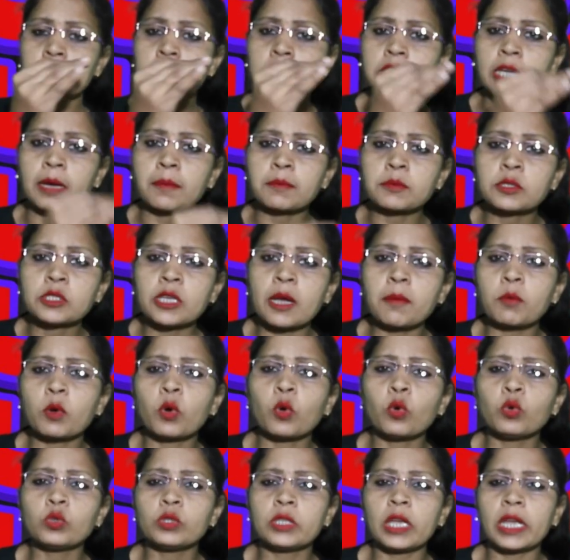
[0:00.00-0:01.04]
छम छम
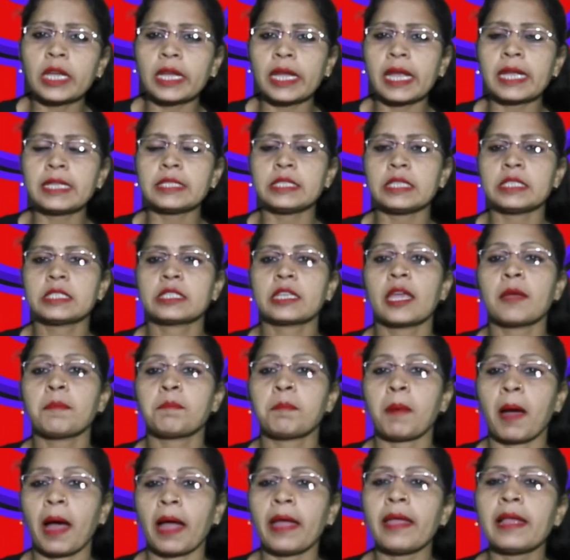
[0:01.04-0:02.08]
गूंजेगी जिसकी
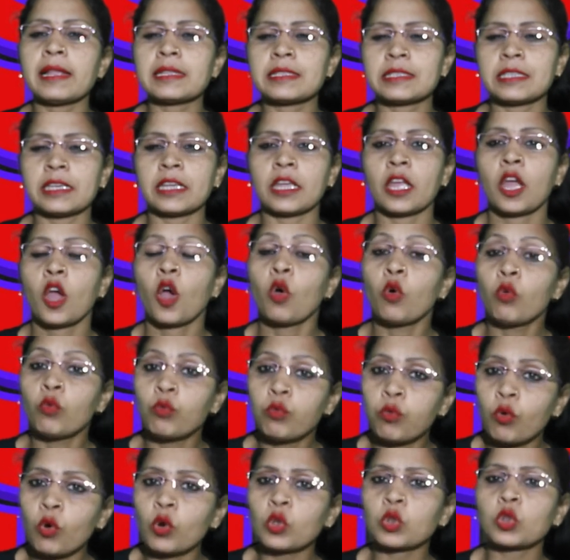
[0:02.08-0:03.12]
पायल से
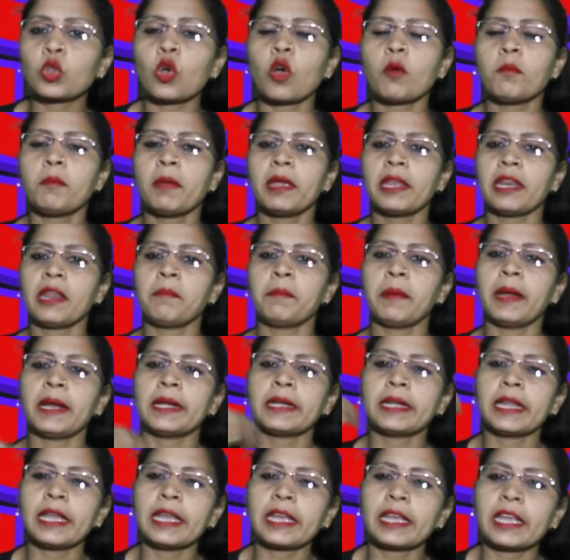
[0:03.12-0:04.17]
वो तो मेरे
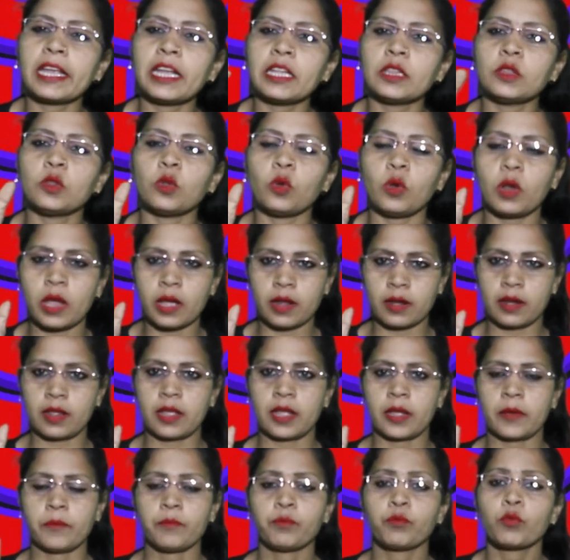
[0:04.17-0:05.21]
बेटे की दुल्हन
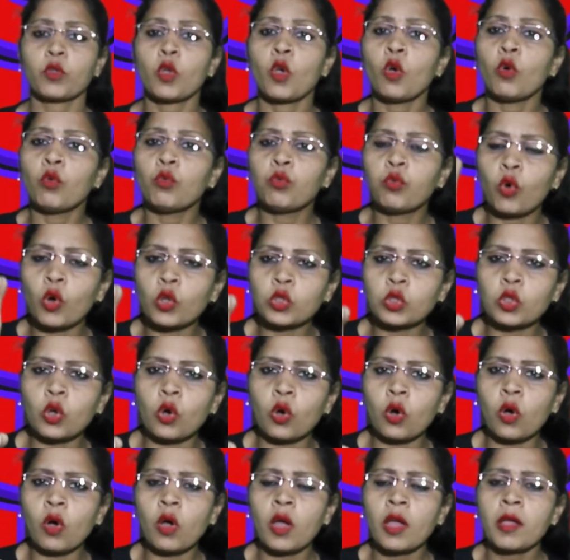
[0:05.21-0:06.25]
है वो
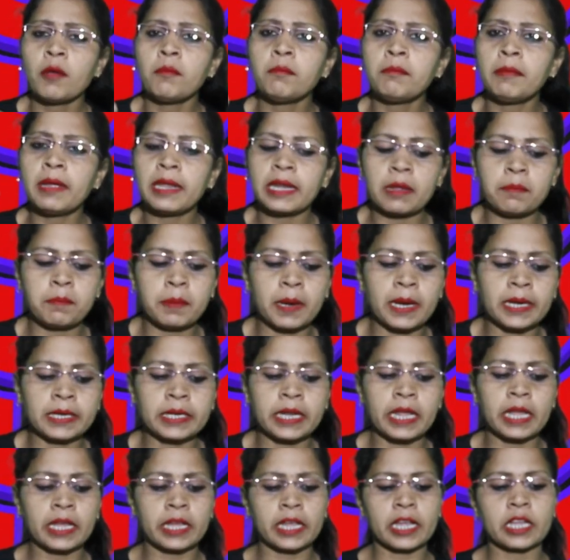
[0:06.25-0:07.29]
तो मेरे
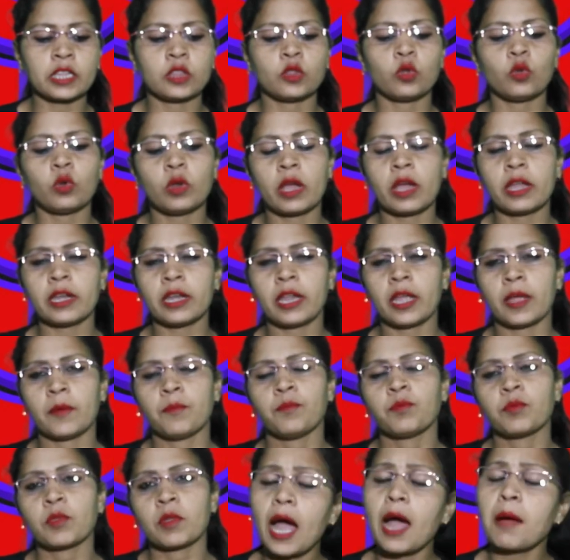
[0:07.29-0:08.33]
बेटे की दुल्हन है
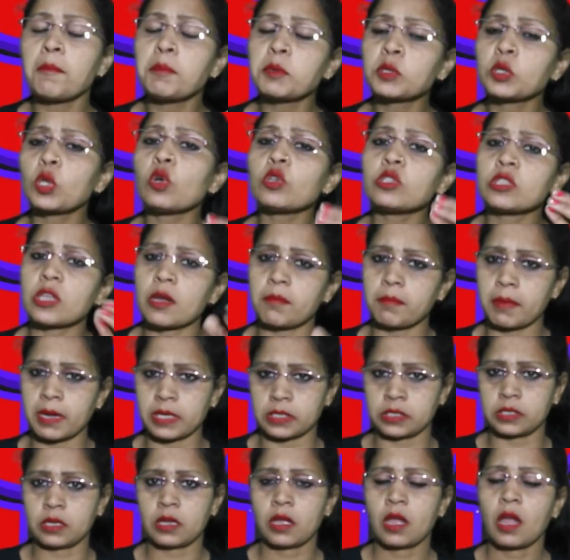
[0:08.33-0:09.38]
अब तो
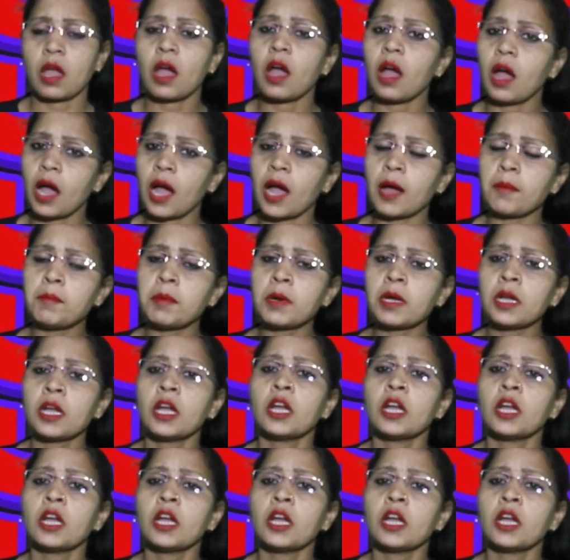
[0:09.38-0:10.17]
समझ अब